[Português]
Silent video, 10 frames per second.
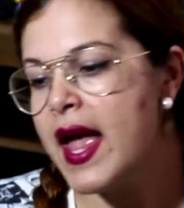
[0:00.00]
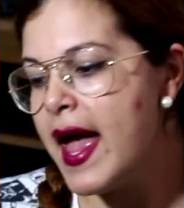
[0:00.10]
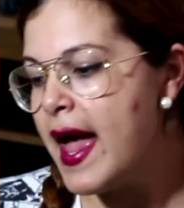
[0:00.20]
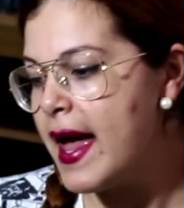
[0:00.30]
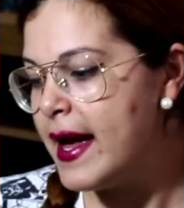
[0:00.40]

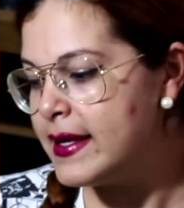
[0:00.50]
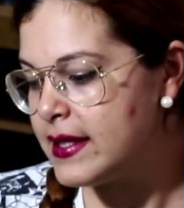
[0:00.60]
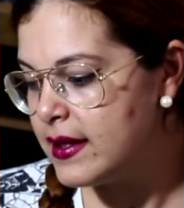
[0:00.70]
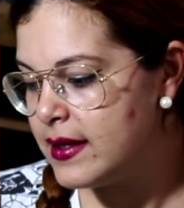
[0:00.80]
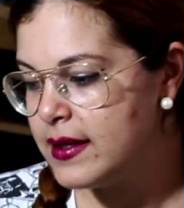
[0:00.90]
É,
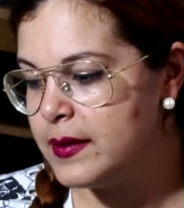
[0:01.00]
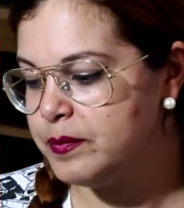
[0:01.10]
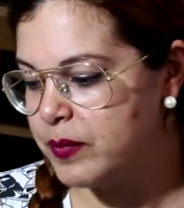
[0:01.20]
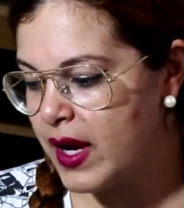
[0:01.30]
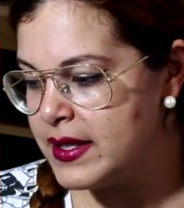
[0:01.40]
essa,
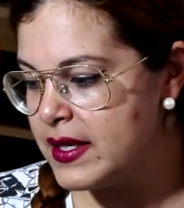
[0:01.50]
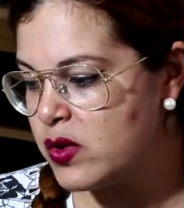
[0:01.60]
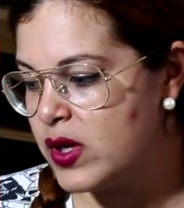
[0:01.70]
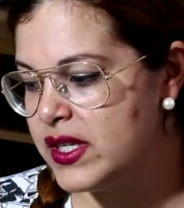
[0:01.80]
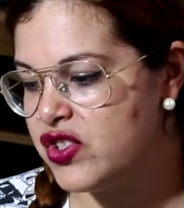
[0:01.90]
essas
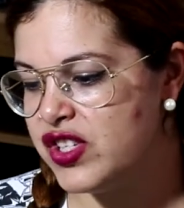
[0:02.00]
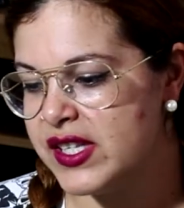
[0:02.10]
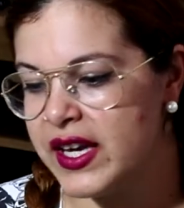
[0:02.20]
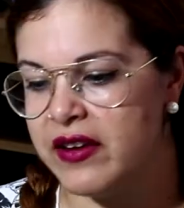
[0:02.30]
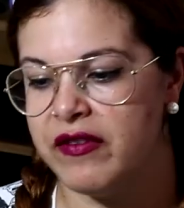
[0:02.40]
coisas de
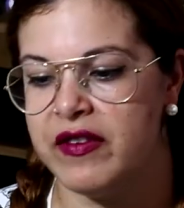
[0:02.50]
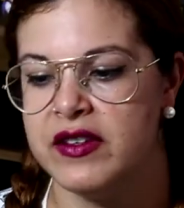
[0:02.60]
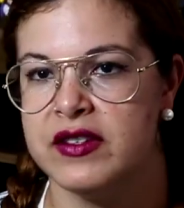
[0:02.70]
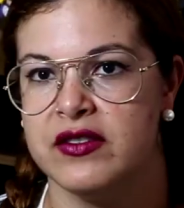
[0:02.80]
escrever,